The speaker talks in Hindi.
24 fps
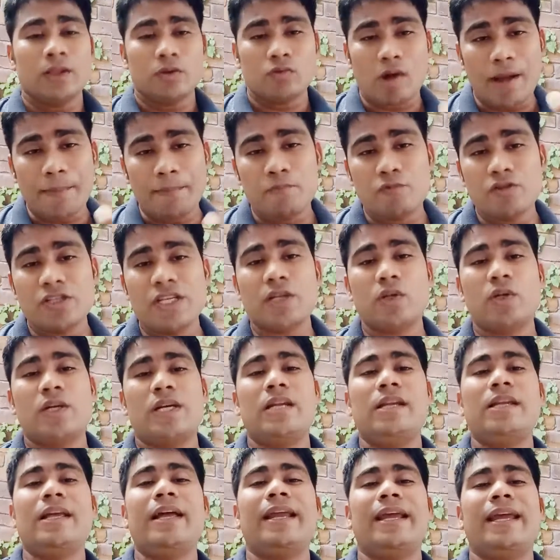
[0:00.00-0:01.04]
तो आप मुझे
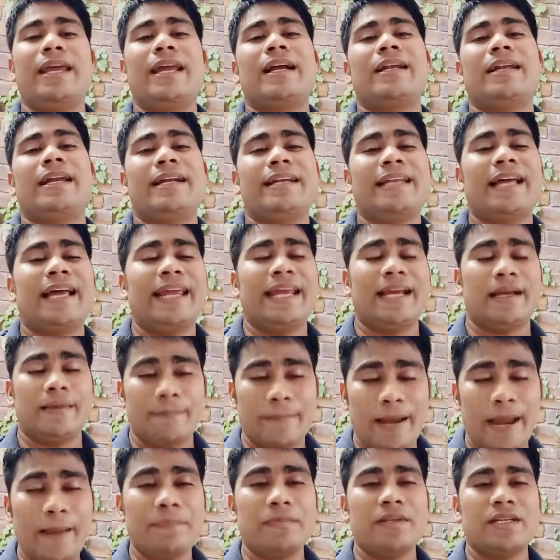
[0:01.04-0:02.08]
क्लियर एक डेटा एक
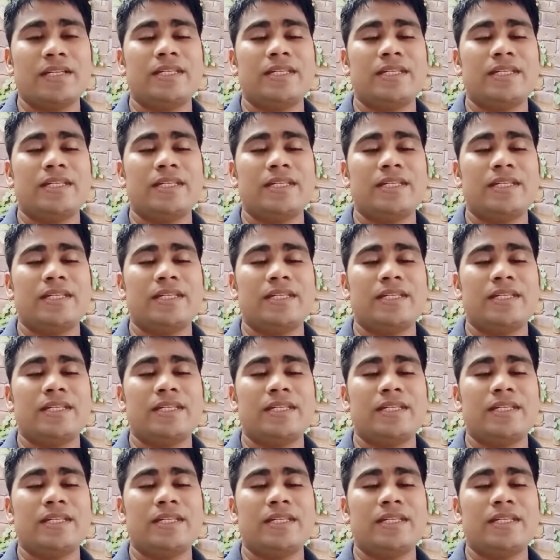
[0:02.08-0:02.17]
मैप